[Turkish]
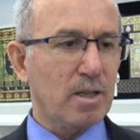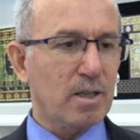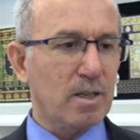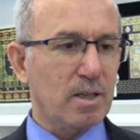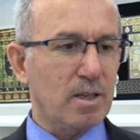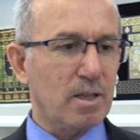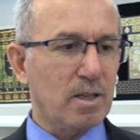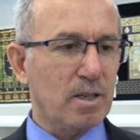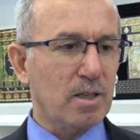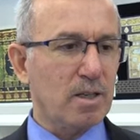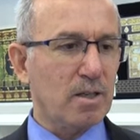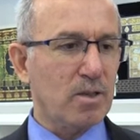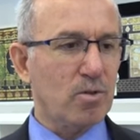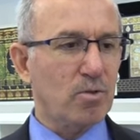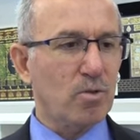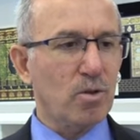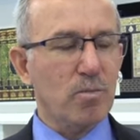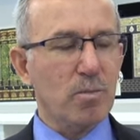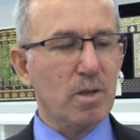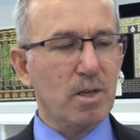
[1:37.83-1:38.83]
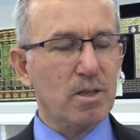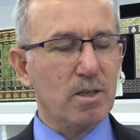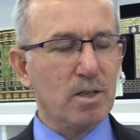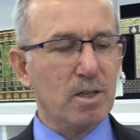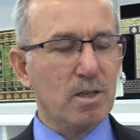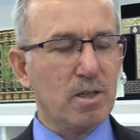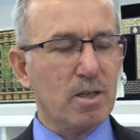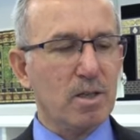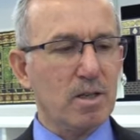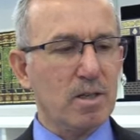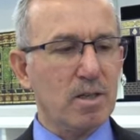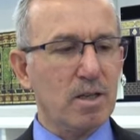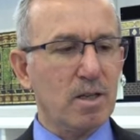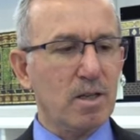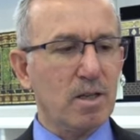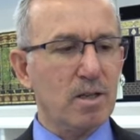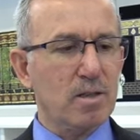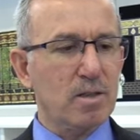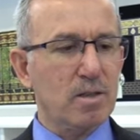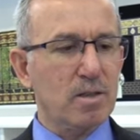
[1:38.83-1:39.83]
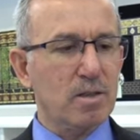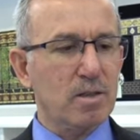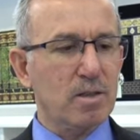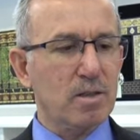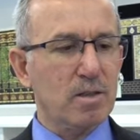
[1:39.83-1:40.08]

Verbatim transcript: e, normal şartlarda e,